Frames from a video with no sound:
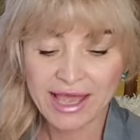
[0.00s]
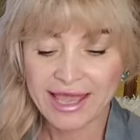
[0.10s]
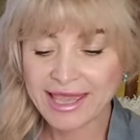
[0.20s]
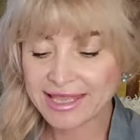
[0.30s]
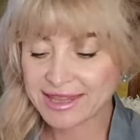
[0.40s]

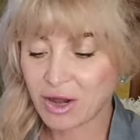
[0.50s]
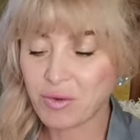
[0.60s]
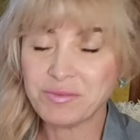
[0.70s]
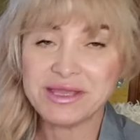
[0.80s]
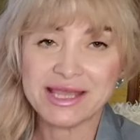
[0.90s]
Это
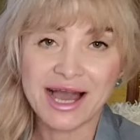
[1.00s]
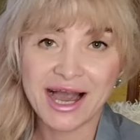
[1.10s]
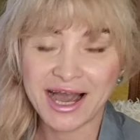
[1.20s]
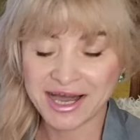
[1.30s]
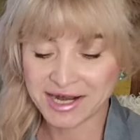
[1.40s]
у
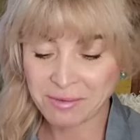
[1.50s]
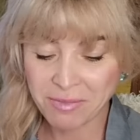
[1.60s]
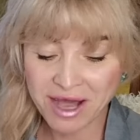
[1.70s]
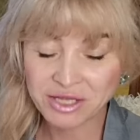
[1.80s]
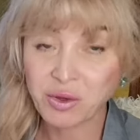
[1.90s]
меня
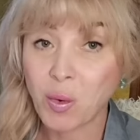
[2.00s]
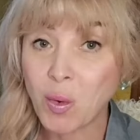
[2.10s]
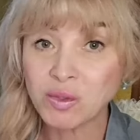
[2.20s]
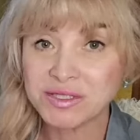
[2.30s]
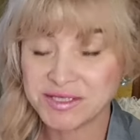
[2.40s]
аромат
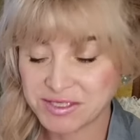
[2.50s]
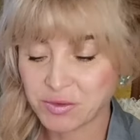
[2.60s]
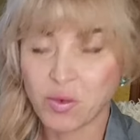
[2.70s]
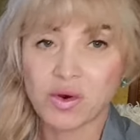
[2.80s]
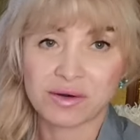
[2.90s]
от
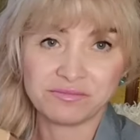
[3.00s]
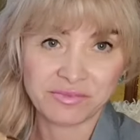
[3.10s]
Dior.